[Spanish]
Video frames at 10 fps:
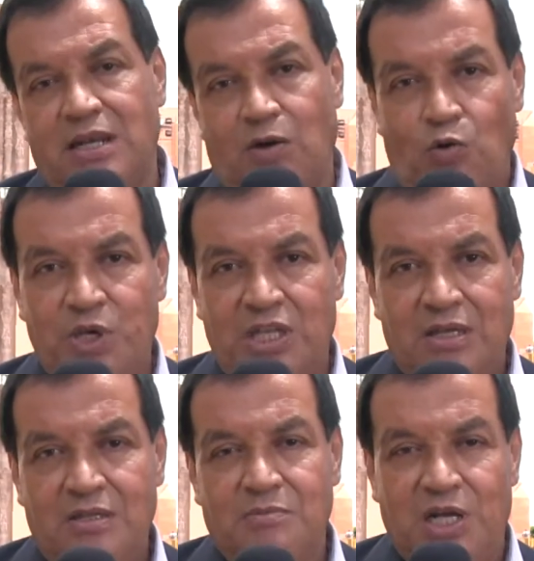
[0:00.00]
la
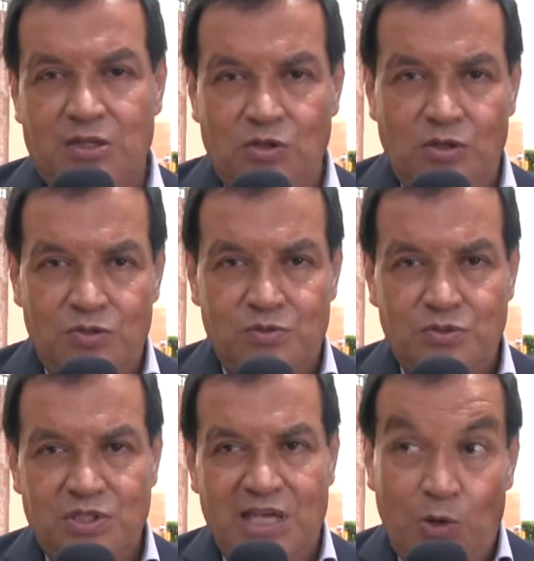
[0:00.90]
comida para todos
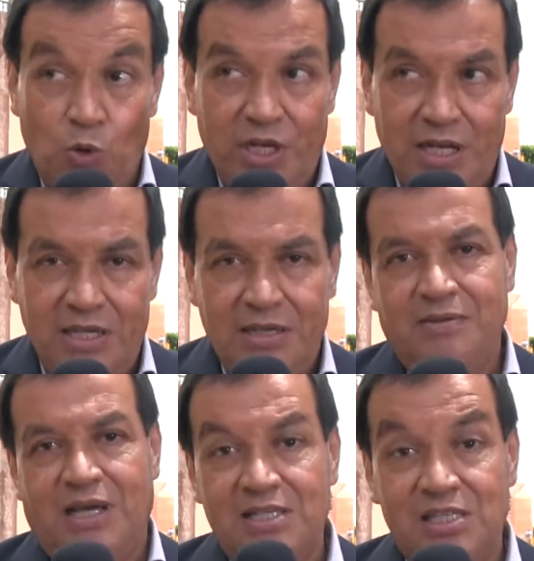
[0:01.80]
los que acuden ahí,
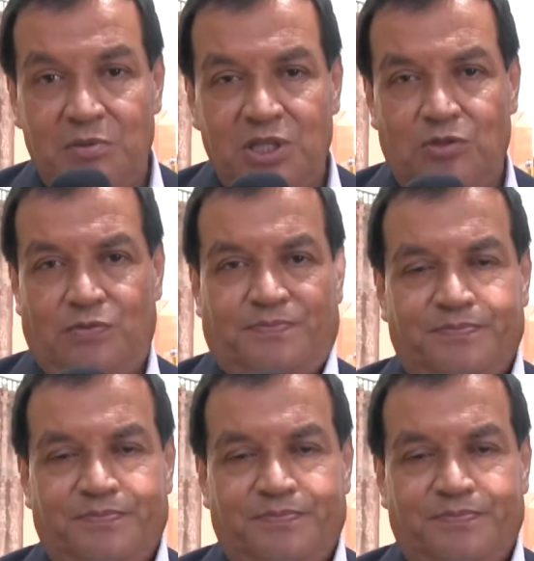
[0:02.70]
a ese evento.